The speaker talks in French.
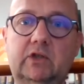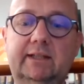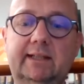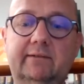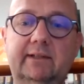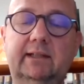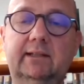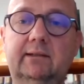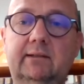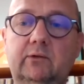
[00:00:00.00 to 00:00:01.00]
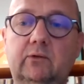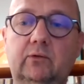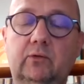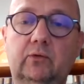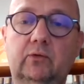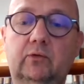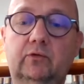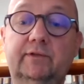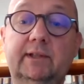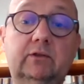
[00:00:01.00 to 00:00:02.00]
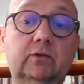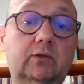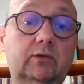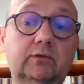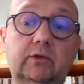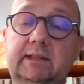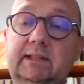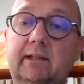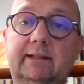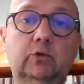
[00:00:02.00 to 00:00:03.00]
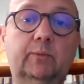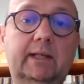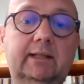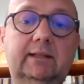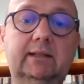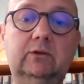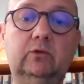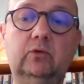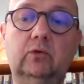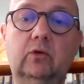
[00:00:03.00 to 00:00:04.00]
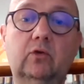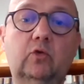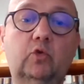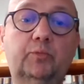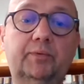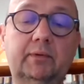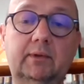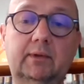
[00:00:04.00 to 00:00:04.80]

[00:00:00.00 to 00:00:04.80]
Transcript: J'ai travaillé 20 euh, ans dans des directions marketing de grands groupes,